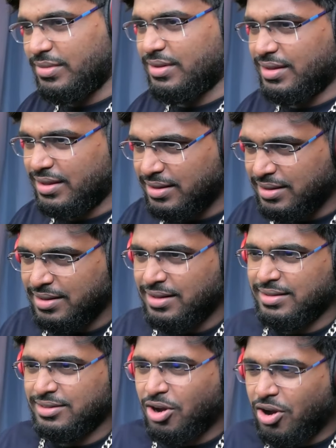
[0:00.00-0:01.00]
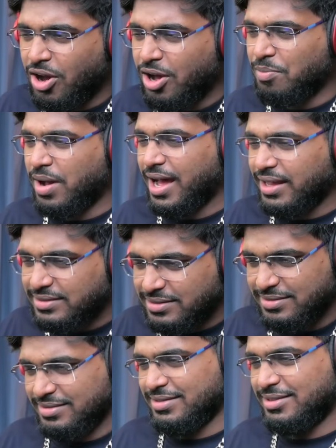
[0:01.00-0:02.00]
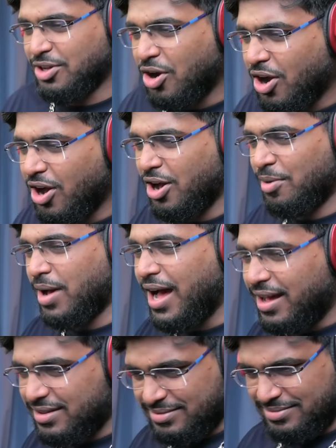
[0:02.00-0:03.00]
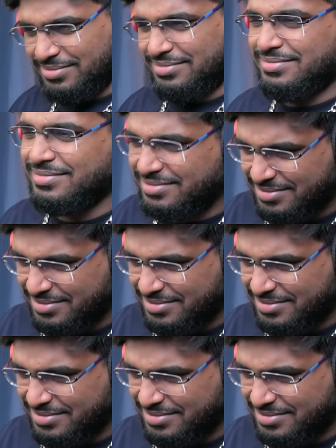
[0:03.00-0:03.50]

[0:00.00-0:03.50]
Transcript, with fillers: हुसन तेरा तौबा तौबा तौबा तौबा